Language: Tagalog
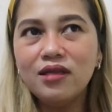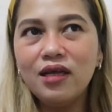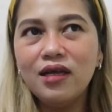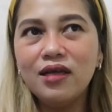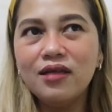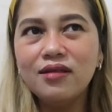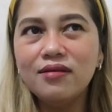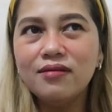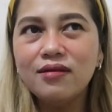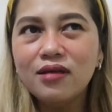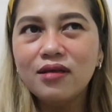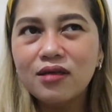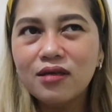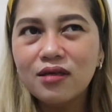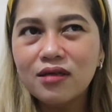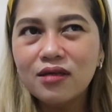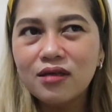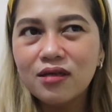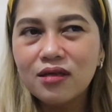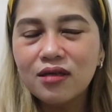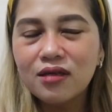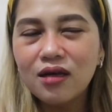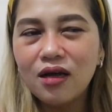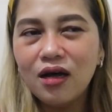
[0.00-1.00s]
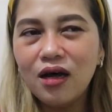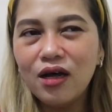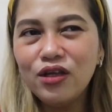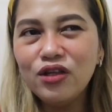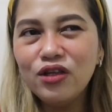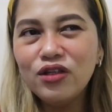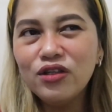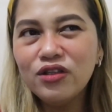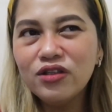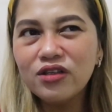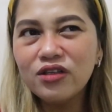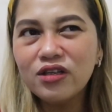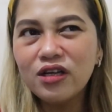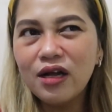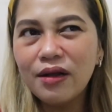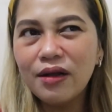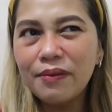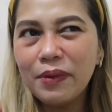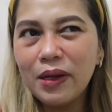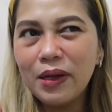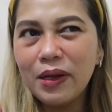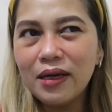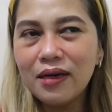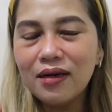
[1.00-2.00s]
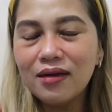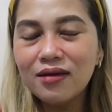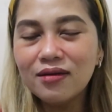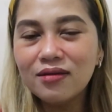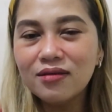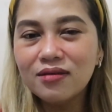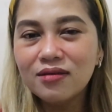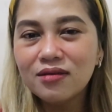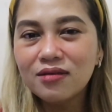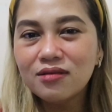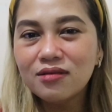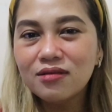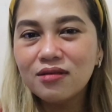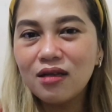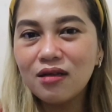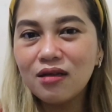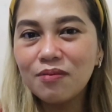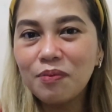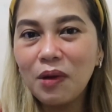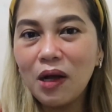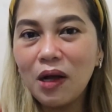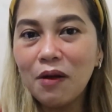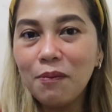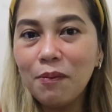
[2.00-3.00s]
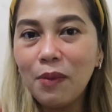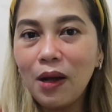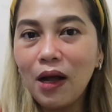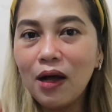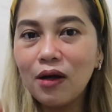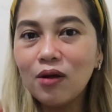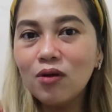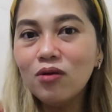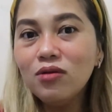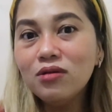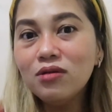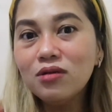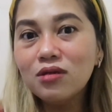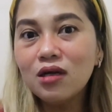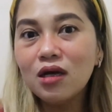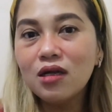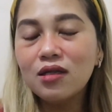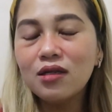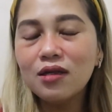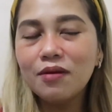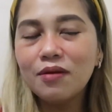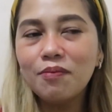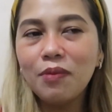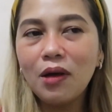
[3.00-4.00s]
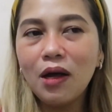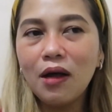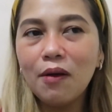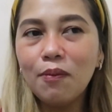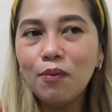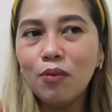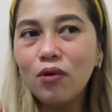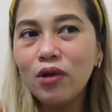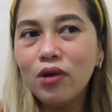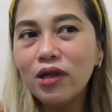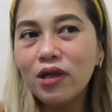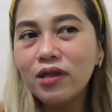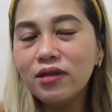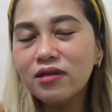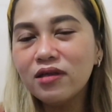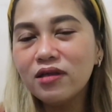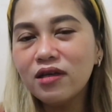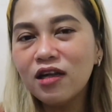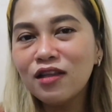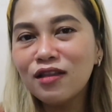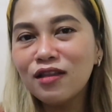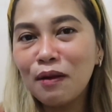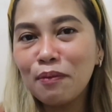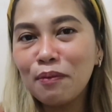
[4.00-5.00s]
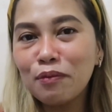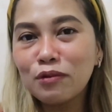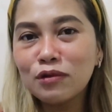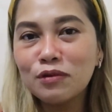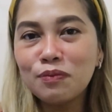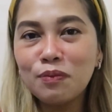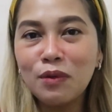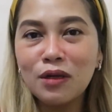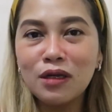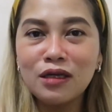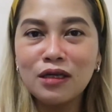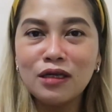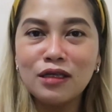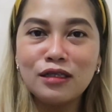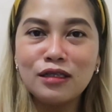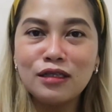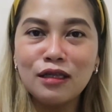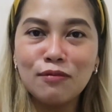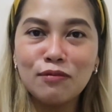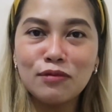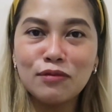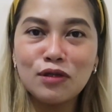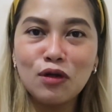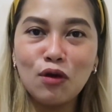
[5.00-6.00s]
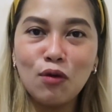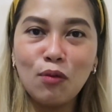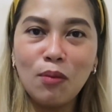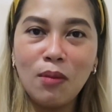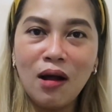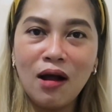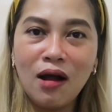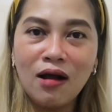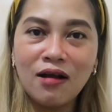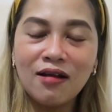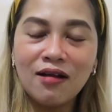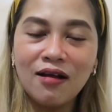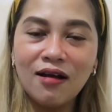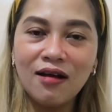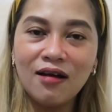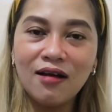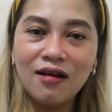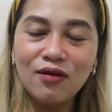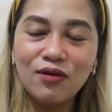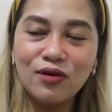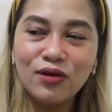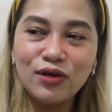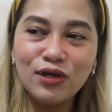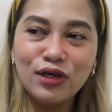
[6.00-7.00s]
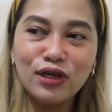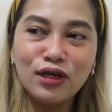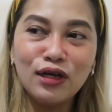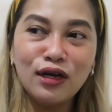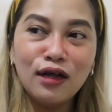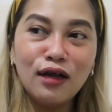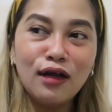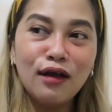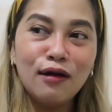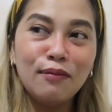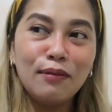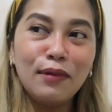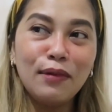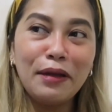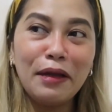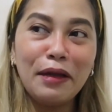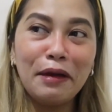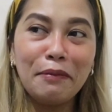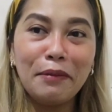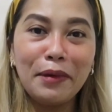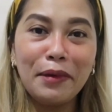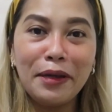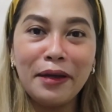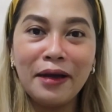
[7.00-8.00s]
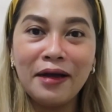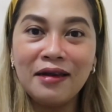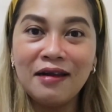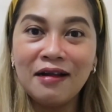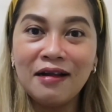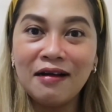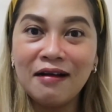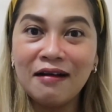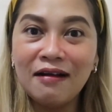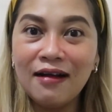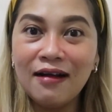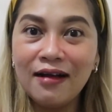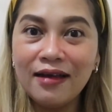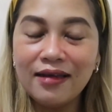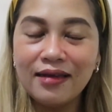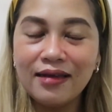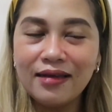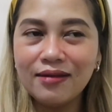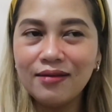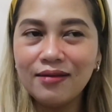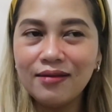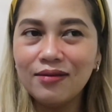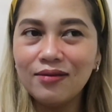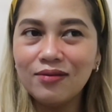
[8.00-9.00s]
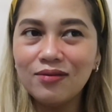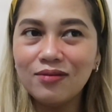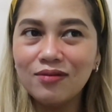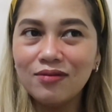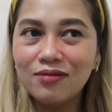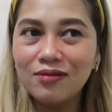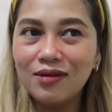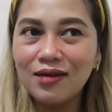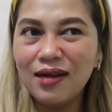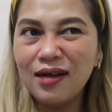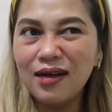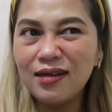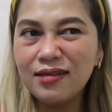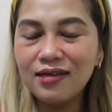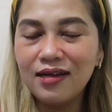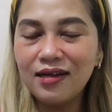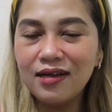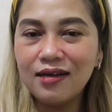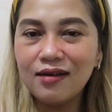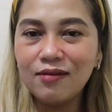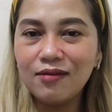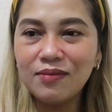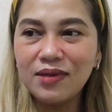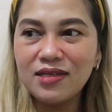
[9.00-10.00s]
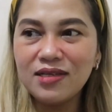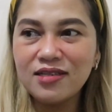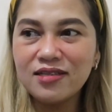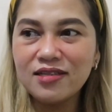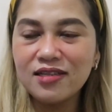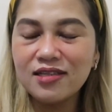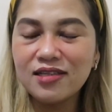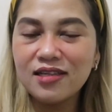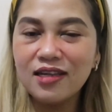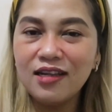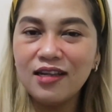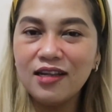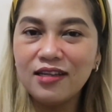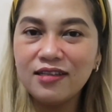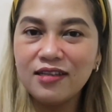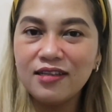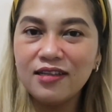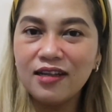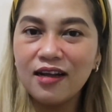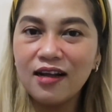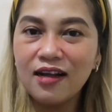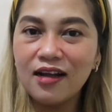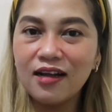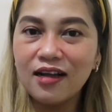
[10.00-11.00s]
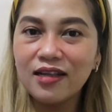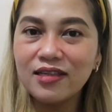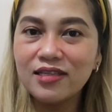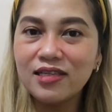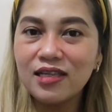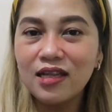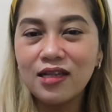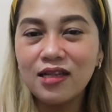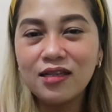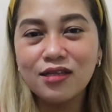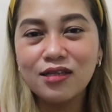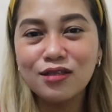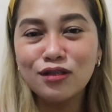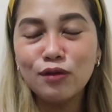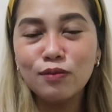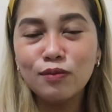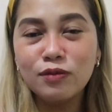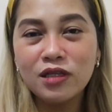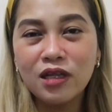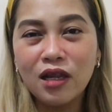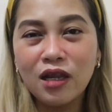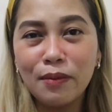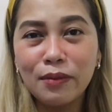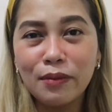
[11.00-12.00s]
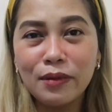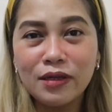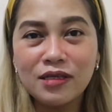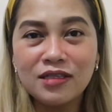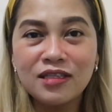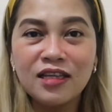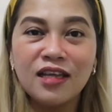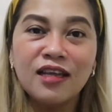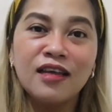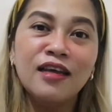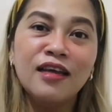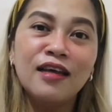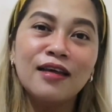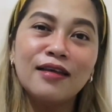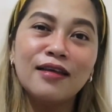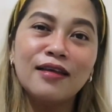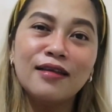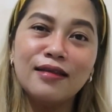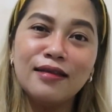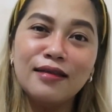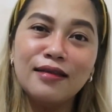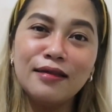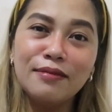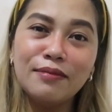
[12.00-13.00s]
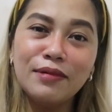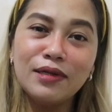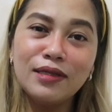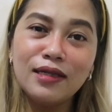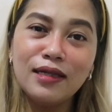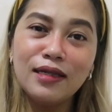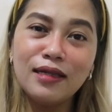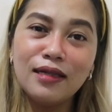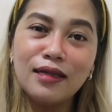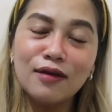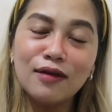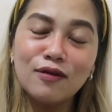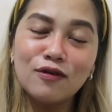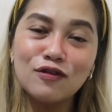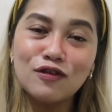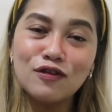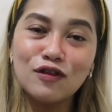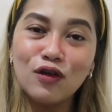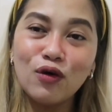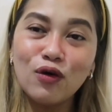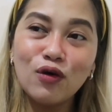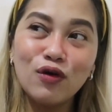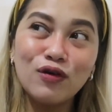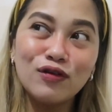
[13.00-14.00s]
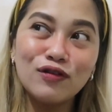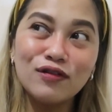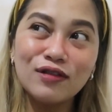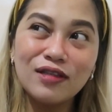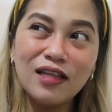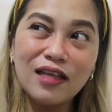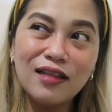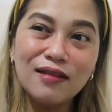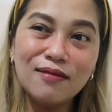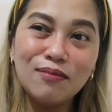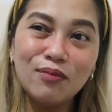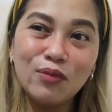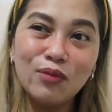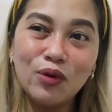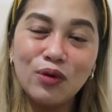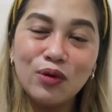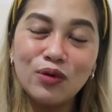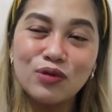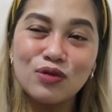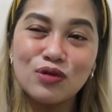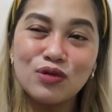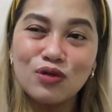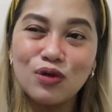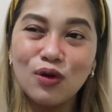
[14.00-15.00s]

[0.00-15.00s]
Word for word: Then, ayun uh, nga, parang nagpakapagod ka, nagpakapuyat ka, tapos pagising mo sa umaga or maya-maya lang nga eh, wala na, malis na sila, hindi na kagad sila nag-subscribe kasi hindi naman nila gusto yung content mo.